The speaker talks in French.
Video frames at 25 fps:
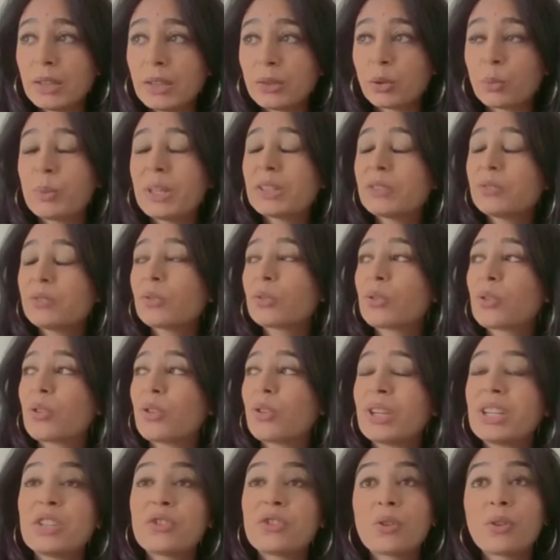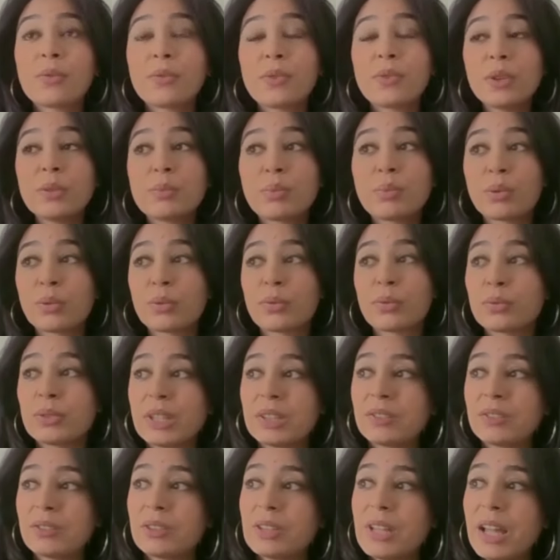Donc bien sûr que quand les gens votent pour le Front
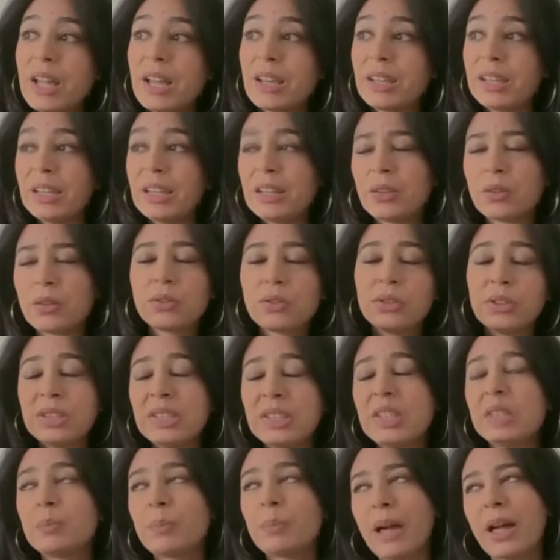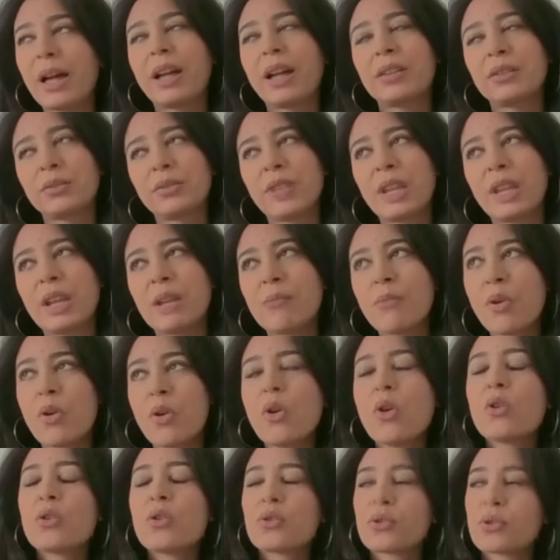National, ils ne se disent pas
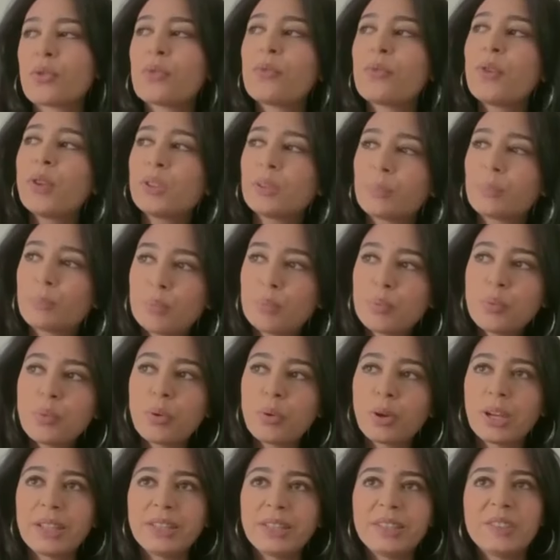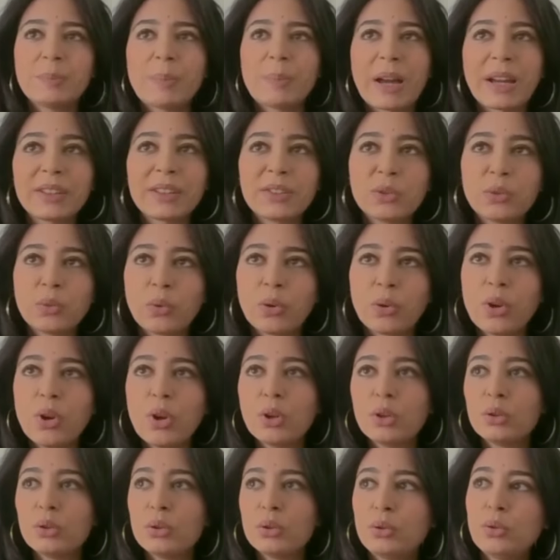rationnellement je vote pour la disparition
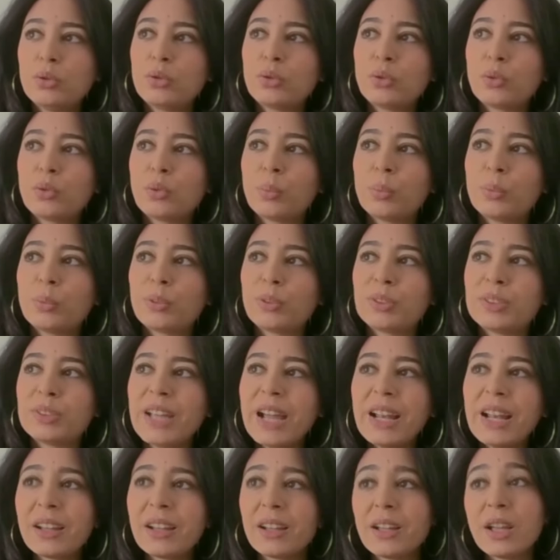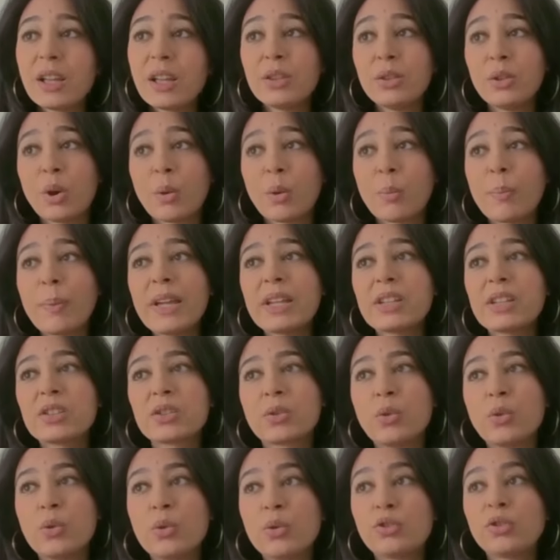de ce groupe social,
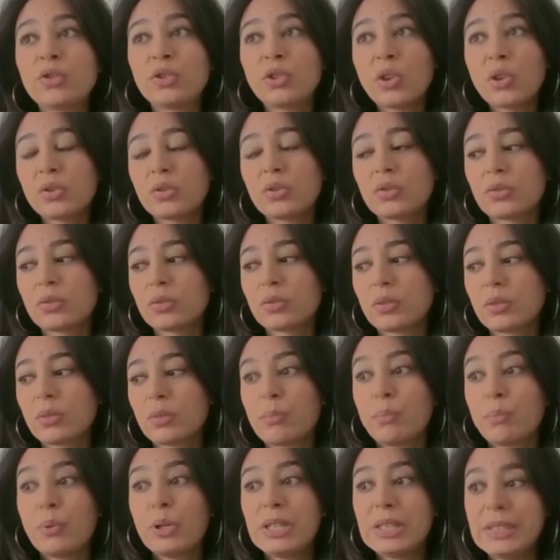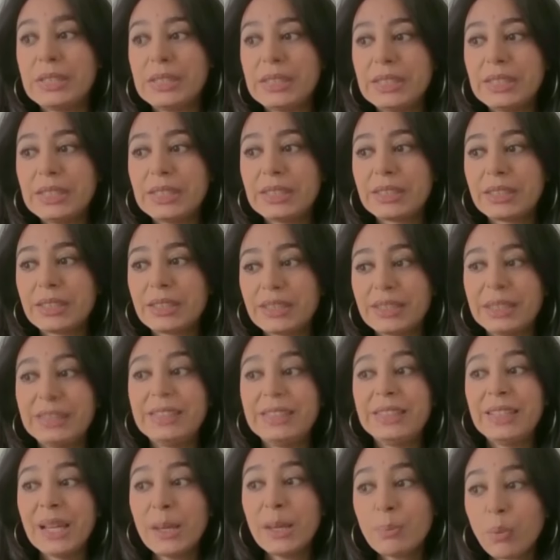n'empêche que le sens politique
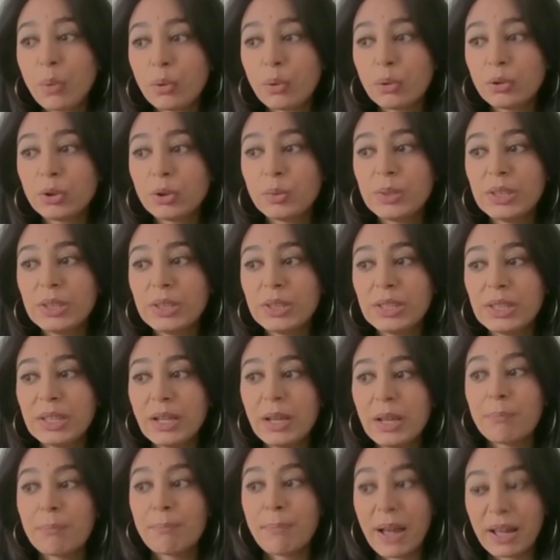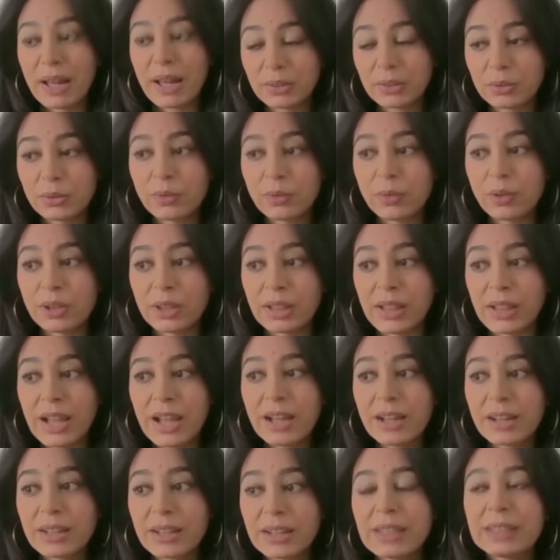qui est produit par ce
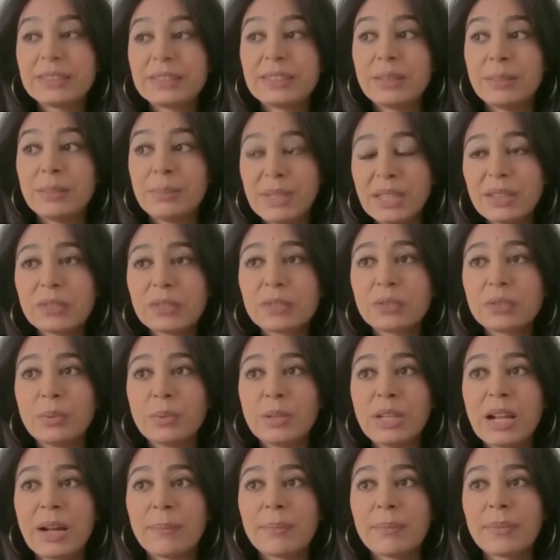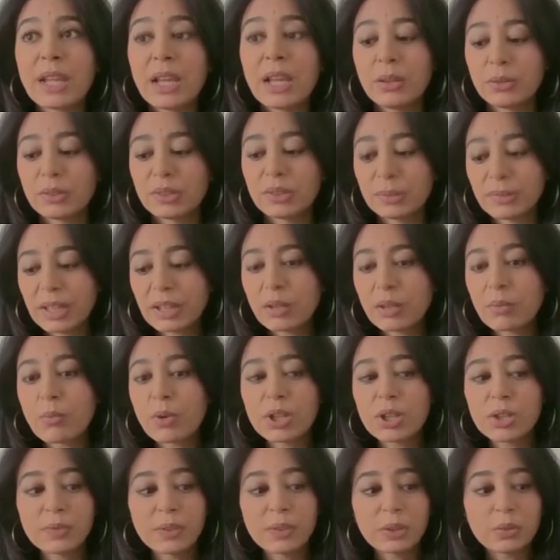vote-là, c'est bien celui-là. Donc c'est pour ça que moi
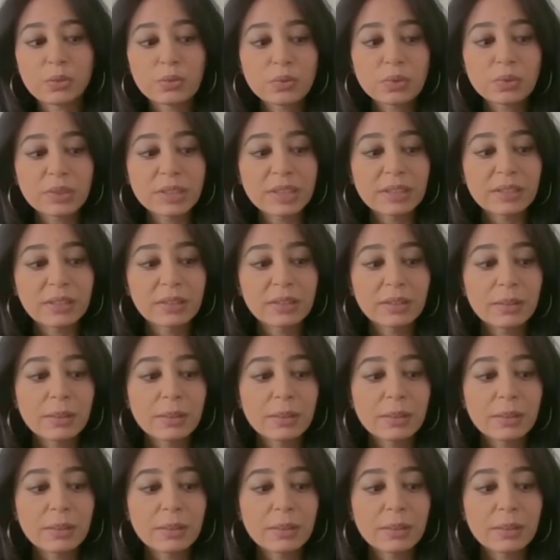je fais toujours cette